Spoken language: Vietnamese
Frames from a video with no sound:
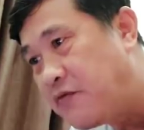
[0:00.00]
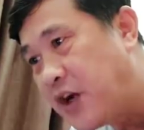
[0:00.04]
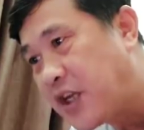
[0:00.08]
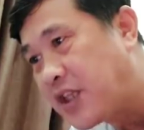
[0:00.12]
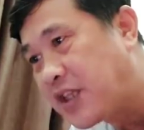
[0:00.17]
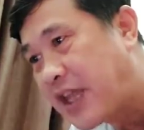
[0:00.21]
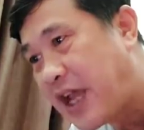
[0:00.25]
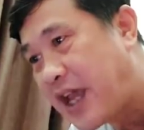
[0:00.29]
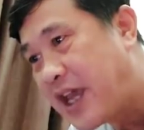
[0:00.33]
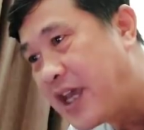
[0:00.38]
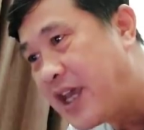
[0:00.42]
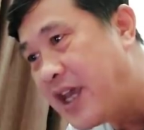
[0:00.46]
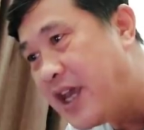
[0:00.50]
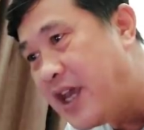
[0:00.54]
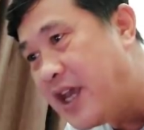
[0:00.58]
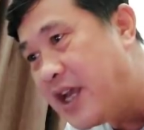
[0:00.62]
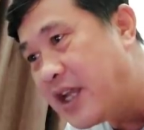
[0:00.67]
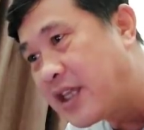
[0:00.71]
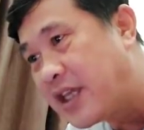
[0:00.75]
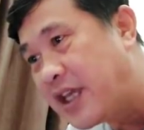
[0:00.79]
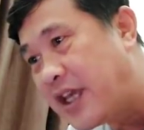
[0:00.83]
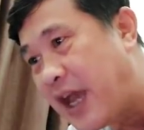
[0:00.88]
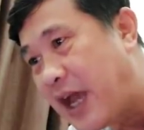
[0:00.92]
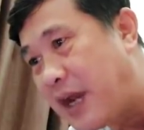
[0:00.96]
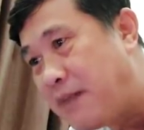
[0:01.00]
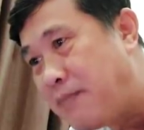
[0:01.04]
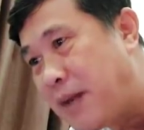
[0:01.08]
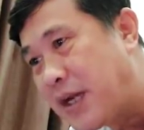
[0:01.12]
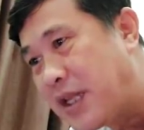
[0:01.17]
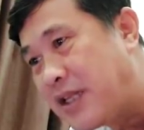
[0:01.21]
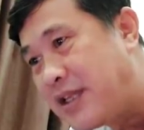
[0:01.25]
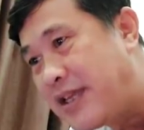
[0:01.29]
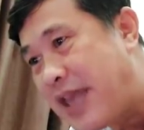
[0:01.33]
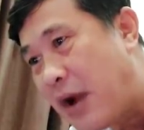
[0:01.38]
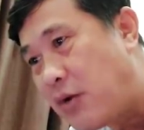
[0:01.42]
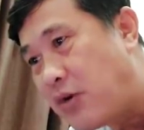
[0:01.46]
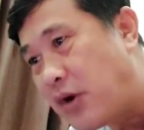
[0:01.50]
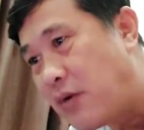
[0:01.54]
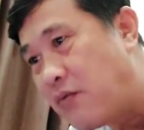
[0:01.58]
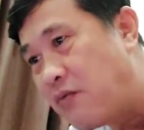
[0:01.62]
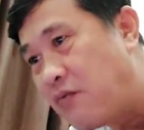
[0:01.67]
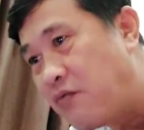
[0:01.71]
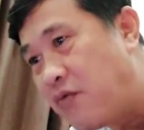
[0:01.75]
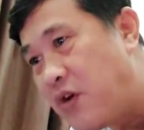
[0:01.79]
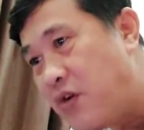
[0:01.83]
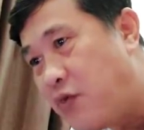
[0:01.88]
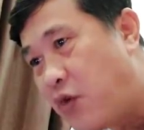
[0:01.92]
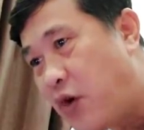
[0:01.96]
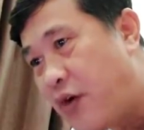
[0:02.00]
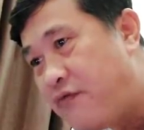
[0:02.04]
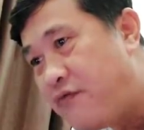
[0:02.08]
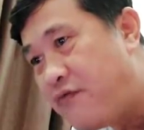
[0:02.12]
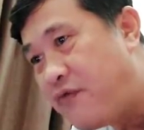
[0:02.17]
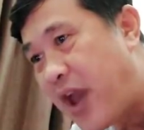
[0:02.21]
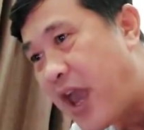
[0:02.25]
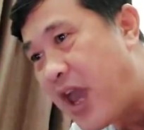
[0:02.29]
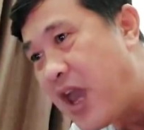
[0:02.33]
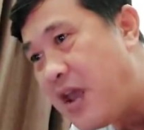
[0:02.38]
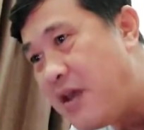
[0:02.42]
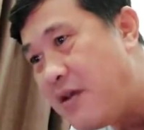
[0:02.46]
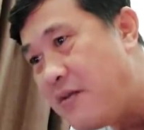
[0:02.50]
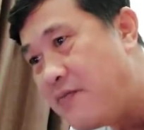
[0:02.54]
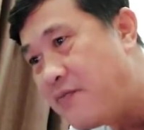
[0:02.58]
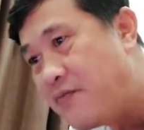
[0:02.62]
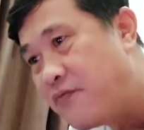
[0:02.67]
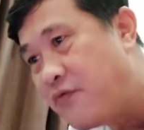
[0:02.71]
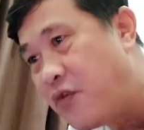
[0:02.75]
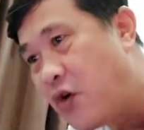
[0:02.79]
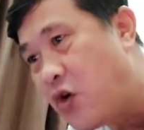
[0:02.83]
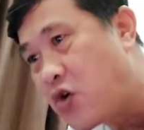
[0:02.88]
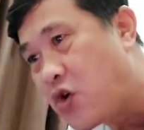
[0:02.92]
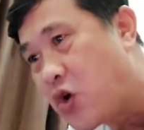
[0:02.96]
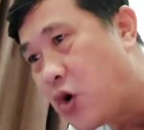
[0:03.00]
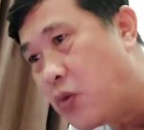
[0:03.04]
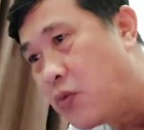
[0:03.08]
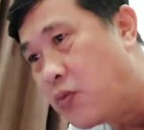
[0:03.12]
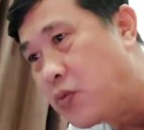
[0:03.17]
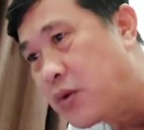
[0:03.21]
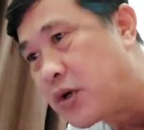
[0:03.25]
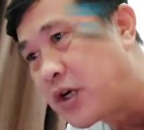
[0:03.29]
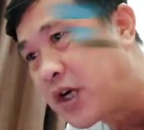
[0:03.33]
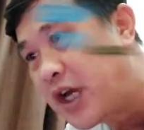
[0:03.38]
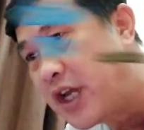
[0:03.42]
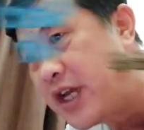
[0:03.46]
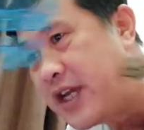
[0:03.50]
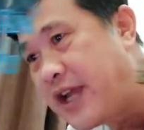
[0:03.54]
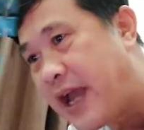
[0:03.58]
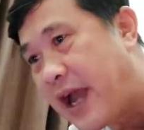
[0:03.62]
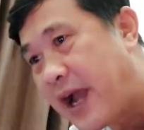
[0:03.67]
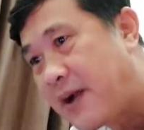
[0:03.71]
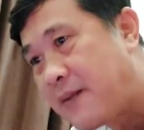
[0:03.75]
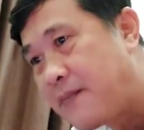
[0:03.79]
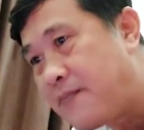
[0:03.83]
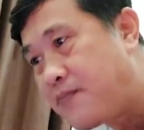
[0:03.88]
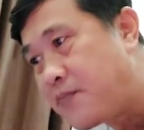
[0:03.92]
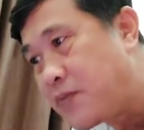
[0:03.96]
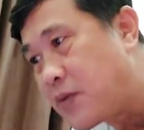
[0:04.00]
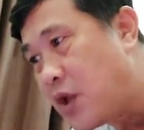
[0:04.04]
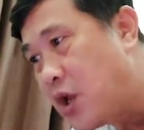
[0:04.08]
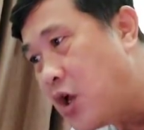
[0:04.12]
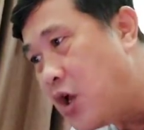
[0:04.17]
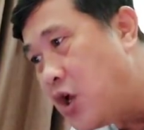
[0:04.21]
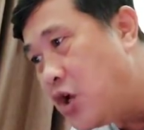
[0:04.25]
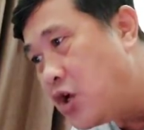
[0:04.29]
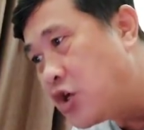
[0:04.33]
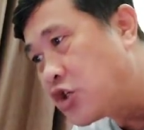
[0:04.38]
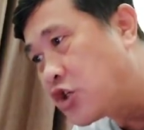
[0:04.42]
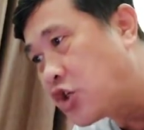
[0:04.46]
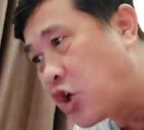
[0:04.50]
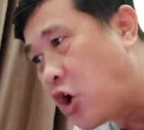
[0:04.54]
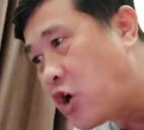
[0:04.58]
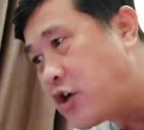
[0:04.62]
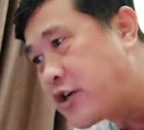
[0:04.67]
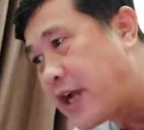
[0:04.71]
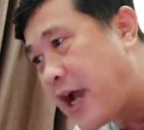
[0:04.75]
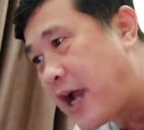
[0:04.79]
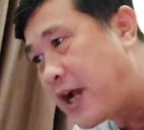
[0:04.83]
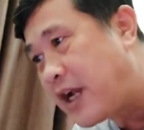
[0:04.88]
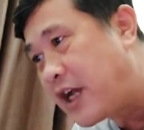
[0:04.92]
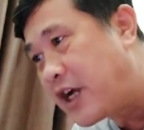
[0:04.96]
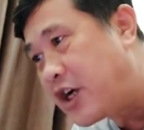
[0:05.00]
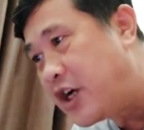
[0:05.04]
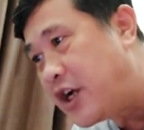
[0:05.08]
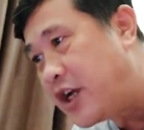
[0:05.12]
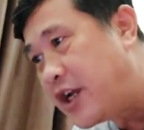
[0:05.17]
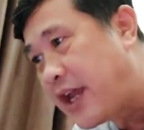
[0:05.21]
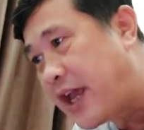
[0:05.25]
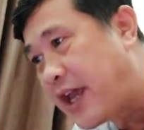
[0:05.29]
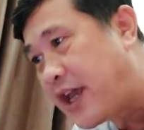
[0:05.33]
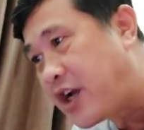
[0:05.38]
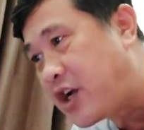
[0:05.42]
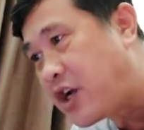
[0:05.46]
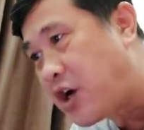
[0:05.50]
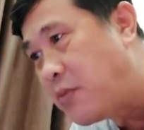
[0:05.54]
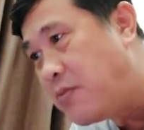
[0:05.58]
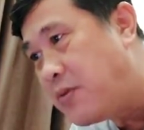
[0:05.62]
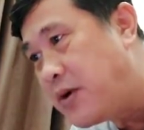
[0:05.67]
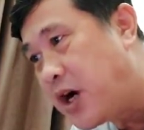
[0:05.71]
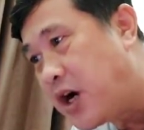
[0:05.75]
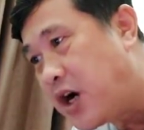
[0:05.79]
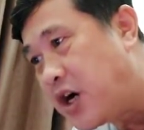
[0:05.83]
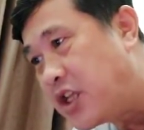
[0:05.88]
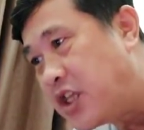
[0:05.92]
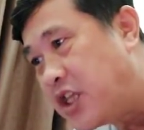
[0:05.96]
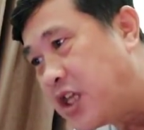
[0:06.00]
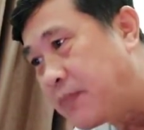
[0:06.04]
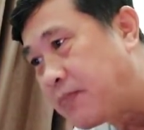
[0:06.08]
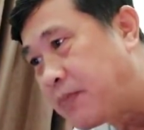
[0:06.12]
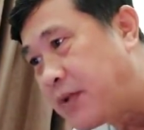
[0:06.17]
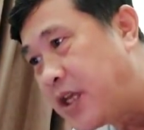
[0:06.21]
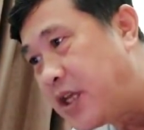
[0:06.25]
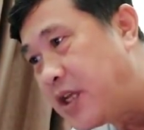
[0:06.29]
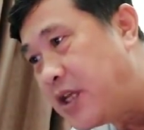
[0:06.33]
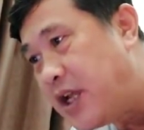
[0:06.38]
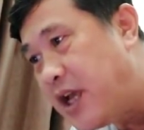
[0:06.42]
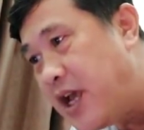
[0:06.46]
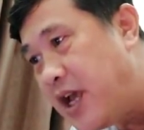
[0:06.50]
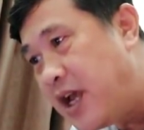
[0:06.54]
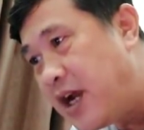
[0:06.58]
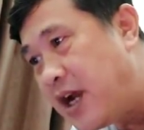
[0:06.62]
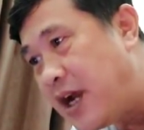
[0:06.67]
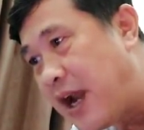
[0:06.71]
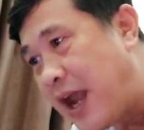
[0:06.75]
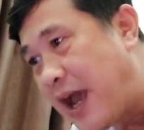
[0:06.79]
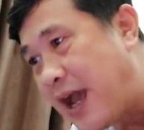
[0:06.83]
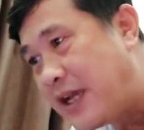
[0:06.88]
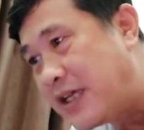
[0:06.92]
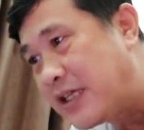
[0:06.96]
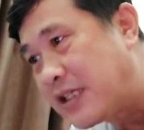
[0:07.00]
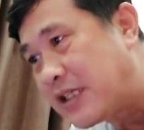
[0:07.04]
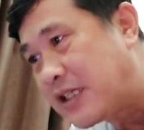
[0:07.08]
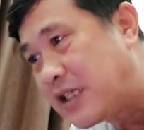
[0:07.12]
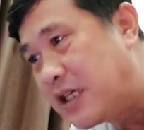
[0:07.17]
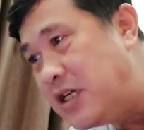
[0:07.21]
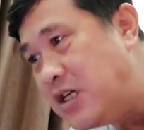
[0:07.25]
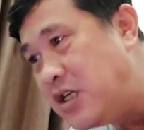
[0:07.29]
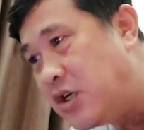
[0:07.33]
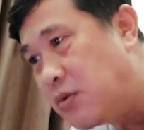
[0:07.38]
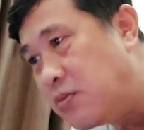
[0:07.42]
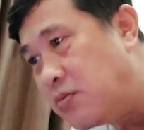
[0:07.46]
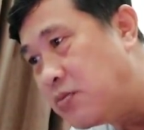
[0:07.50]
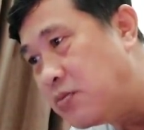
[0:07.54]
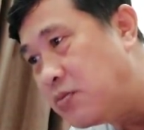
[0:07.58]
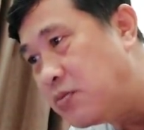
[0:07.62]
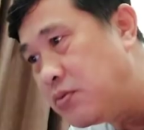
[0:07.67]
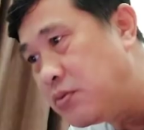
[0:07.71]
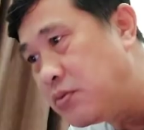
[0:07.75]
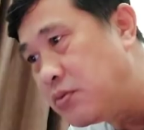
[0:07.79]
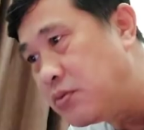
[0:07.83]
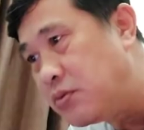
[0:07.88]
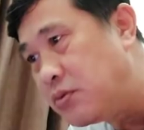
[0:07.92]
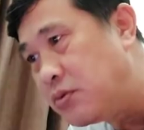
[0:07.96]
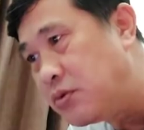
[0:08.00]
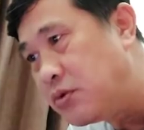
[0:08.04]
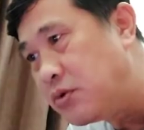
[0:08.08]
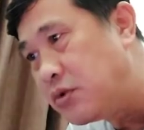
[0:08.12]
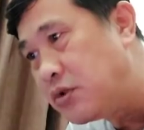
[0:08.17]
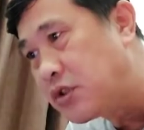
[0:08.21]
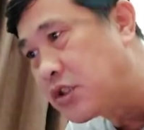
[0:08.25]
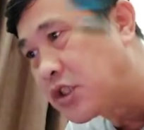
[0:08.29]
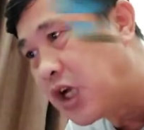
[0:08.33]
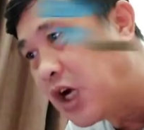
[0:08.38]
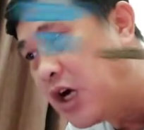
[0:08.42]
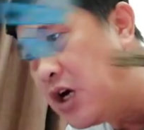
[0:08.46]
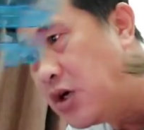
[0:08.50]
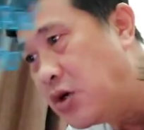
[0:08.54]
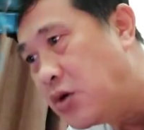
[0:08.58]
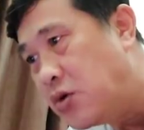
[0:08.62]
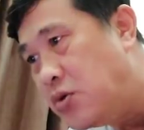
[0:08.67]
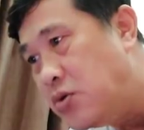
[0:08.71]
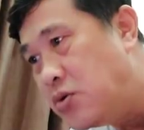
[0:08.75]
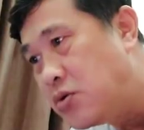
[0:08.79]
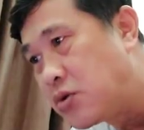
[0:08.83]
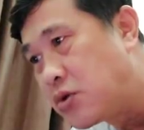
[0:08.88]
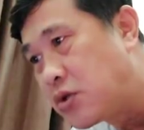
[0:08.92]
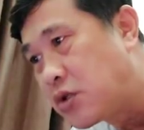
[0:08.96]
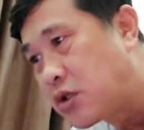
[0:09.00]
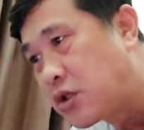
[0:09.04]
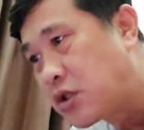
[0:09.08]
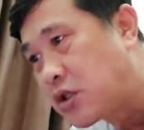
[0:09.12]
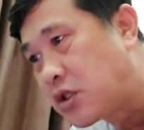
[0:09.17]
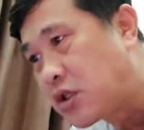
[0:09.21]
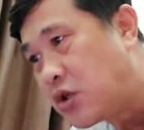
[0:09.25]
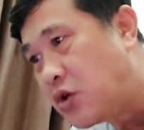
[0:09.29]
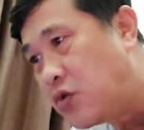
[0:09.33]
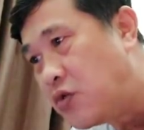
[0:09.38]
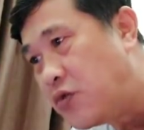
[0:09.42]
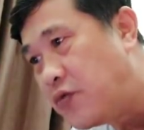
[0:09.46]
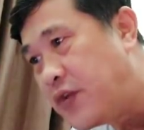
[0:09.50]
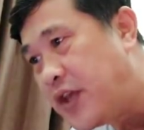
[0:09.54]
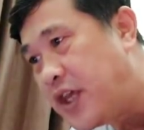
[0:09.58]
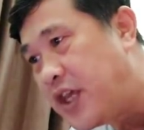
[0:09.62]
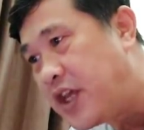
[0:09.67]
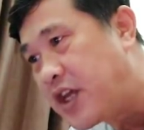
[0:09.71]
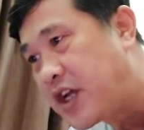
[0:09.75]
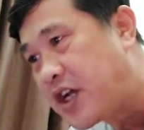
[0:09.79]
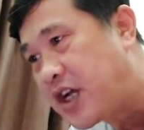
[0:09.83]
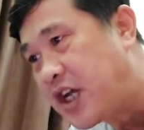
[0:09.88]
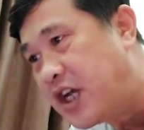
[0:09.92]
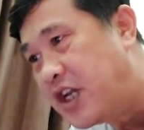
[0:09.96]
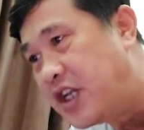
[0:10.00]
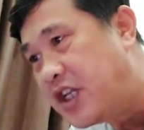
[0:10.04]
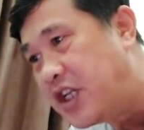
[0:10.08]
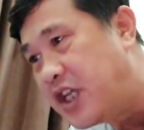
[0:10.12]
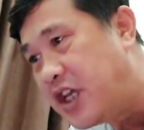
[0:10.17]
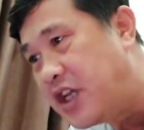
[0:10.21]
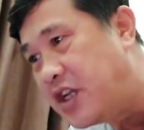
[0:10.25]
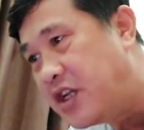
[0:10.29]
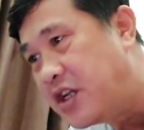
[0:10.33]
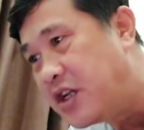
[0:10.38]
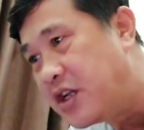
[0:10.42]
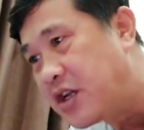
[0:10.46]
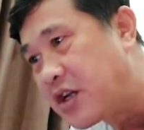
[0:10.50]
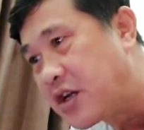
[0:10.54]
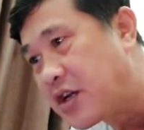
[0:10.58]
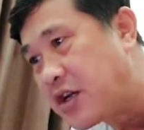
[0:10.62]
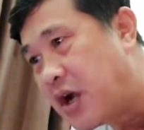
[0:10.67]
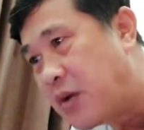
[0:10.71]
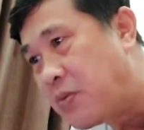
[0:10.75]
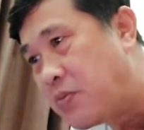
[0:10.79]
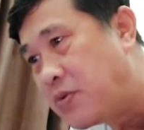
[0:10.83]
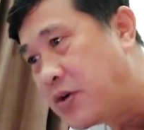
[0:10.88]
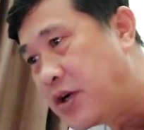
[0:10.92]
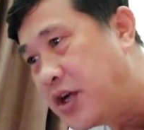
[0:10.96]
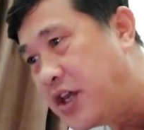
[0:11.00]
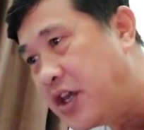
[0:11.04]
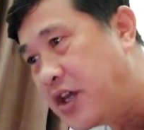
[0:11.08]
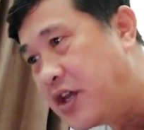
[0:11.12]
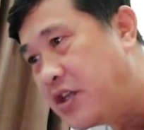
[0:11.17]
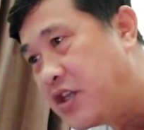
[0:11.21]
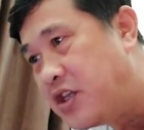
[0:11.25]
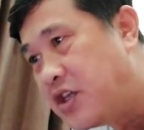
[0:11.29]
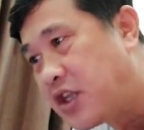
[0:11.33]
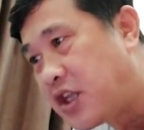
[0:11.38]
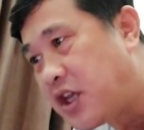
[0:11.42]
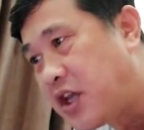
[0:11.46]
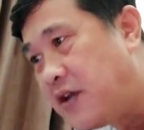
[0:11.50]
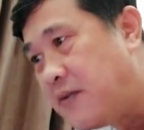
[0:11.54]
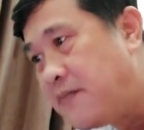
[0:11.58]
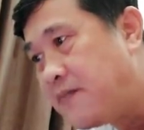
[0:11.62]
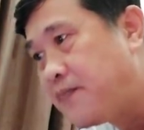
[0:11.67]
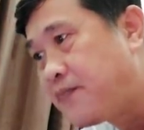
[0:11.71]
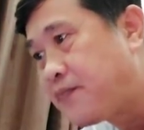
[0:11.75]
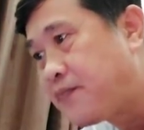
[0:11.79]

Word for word: phất tay thì ánh mắt dao động với vẻ vẽ vô cùng kinh ngạc. Rõ ràng là người này không ngờ Diệp Thiên lại sử dụng sở hữu tu vi kinh thiên động địa như thế.